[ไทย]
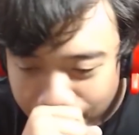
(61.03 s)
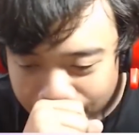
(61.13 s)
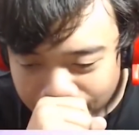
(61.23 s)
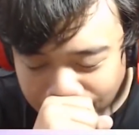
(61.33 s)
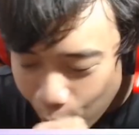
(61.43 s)
รับ
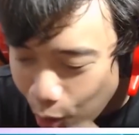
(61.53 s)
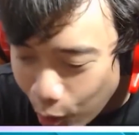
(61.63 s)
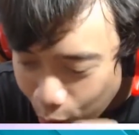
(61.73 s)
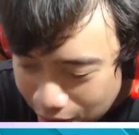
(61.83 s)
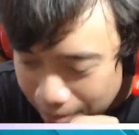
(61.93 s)
คุณ
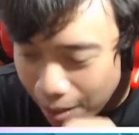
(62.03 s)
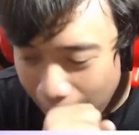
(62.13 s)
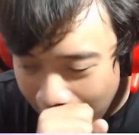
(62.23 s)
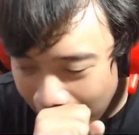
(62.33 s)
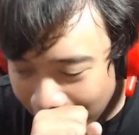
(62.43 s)
รู้ใช่ไหม
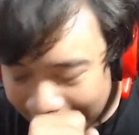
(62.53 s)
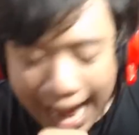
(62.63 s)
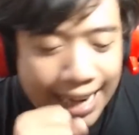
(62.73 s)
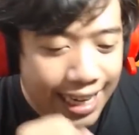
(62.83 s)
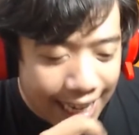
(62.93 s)
ว่า
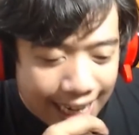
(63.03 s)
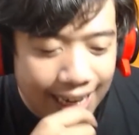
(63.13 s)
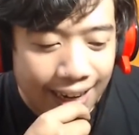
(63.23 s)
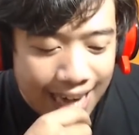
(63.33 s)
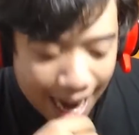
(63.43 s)
การที่
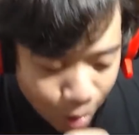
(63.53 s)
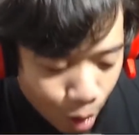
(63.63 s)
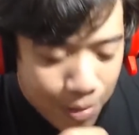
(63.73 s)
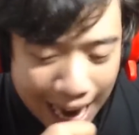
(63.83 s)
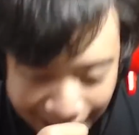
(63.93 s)
ได้ร่
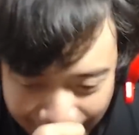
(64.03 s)
วมงาน